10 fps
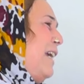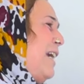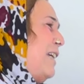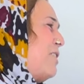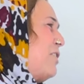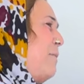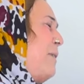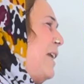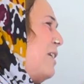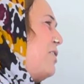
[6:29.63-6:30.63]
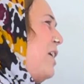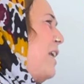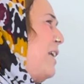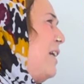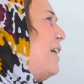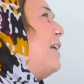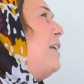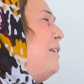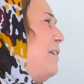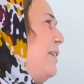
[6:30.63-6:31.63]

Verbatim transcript: آه، كتشكي معنا تشار آه،